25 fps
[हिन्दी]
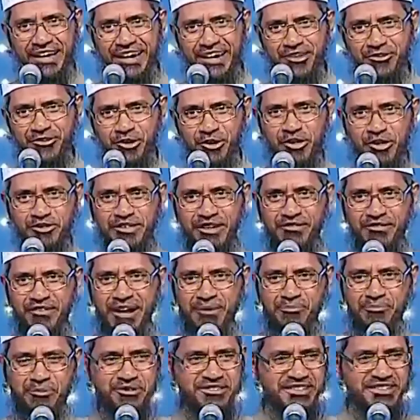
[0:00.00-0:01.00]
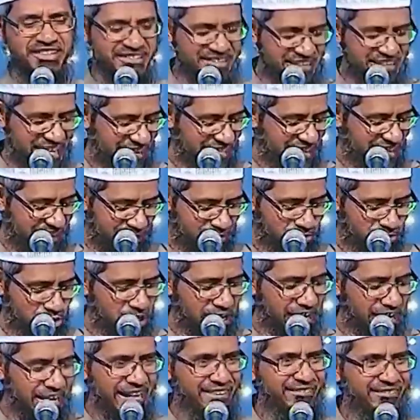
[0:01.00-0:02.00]
करे जो लोग सवाल पूछने से ज़्यादा
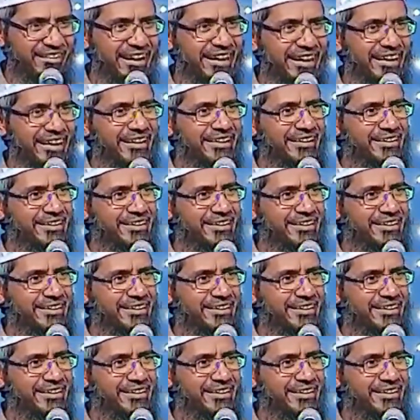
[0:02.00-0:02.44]
कबूल करने वाले